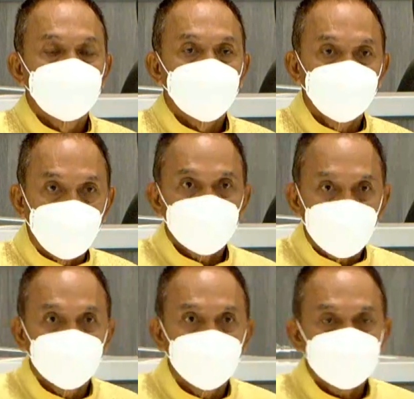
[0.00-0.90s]
เขาบอกห
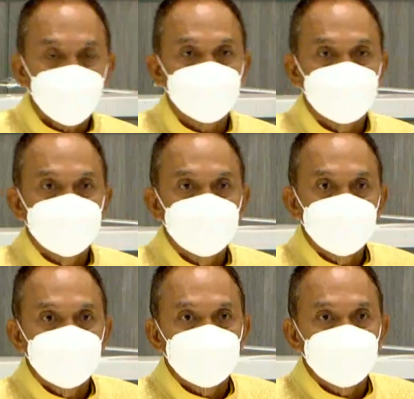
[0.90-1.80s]
ลังเลือกตั้ง
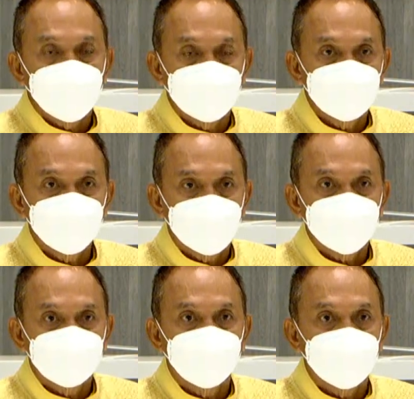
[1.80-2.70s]
เขาได้เป็น
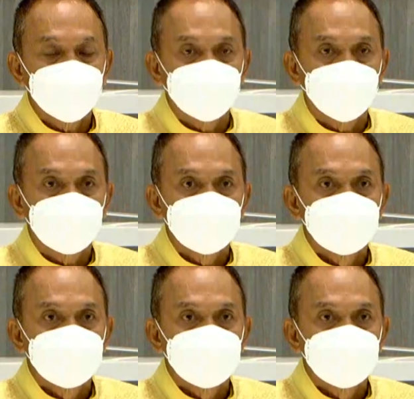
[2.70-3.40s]
รัฐบาลแน่นอน